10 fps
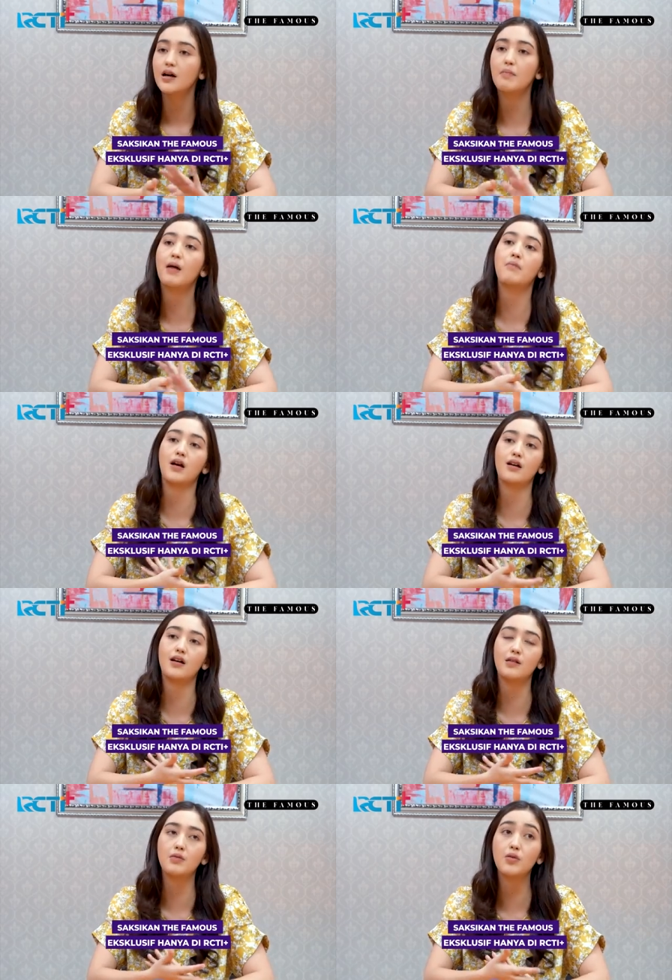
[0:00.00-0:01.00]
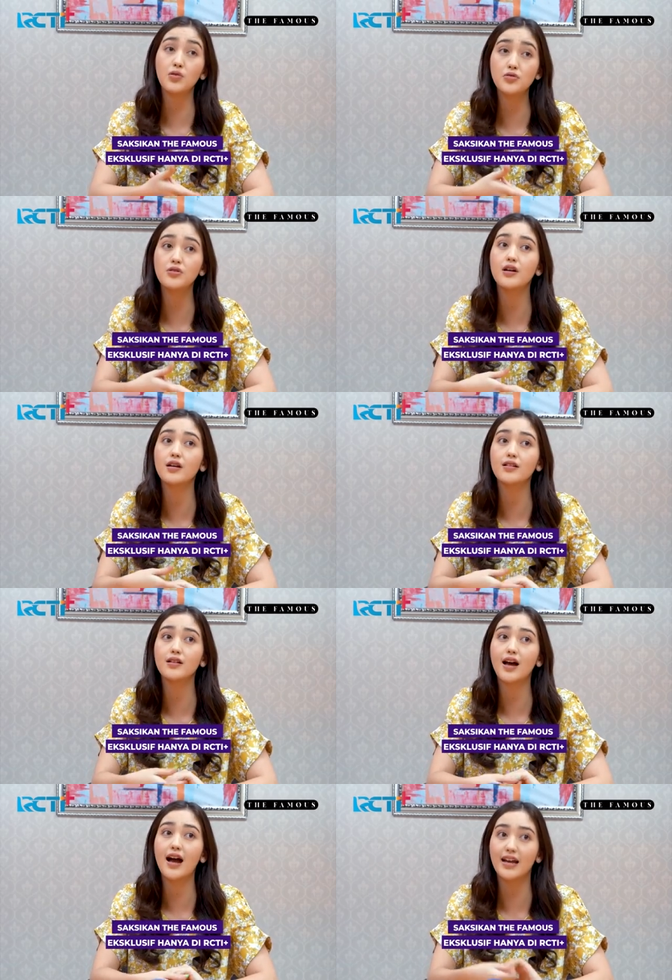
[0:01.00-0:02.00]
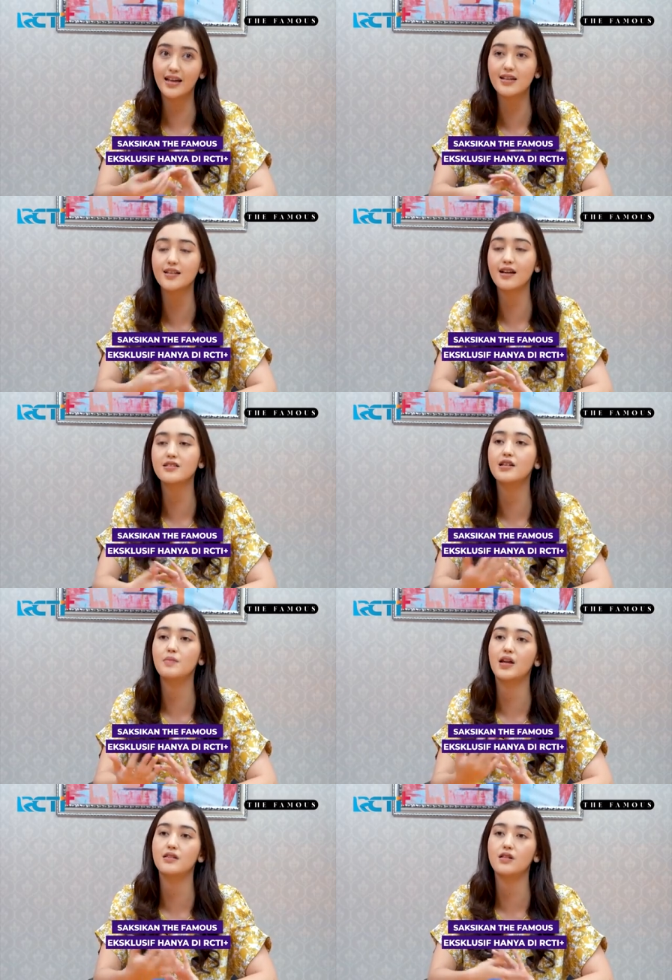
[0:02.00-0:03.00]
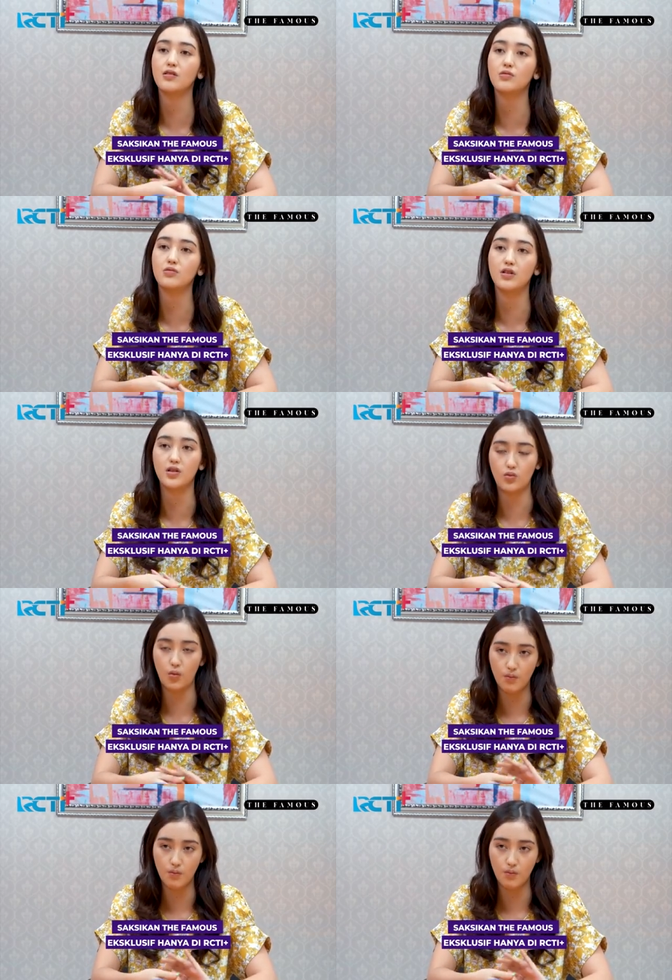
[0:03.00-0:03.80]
mama karena mama aku juga akhirnya sekarang jadi manajerku gitu